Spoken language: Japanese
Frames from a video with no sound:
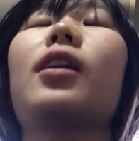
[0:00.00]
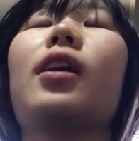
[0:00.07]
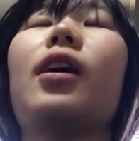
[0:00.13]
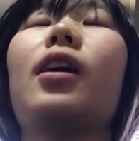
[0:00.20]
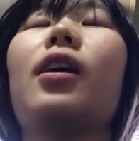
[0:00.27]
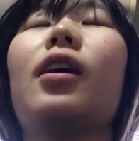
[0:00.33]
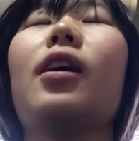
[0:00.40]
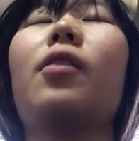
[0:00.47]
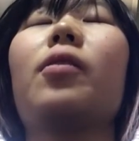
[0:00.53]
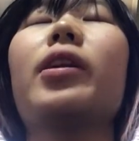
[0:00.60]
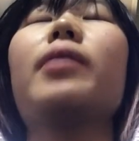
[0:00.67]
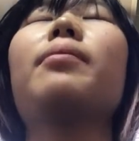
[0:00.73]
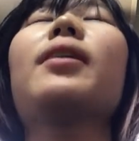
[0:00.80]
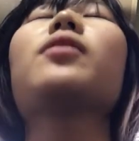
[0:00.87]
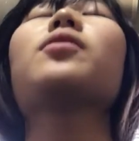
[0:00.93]
てお
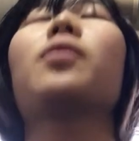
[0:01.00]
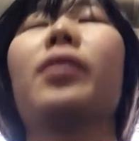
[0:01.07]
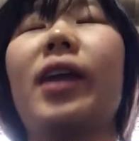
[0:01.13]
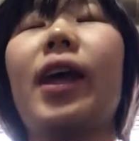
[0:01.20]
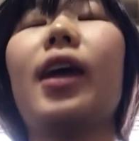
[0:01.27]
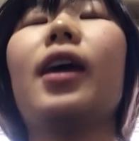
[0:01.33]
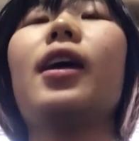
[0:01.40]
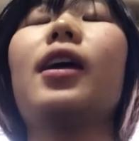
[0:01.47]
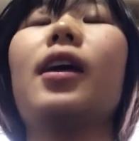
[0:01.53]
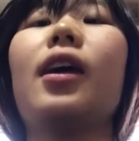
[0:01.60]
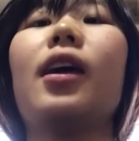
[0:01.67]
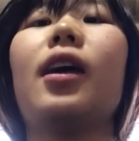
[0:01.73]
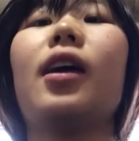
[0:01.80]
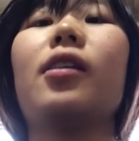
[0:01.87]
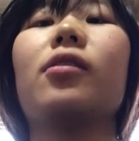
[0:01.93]
きますので
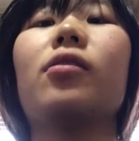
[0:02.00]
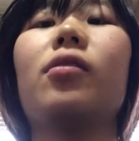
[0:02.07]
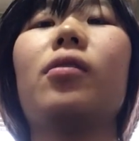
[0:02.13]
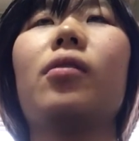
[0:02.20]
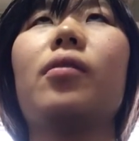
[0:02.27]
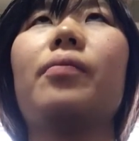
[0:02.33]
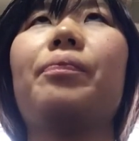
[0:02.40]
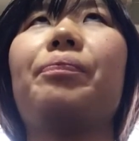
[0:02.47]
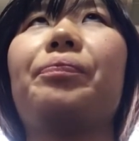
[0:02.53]
えっと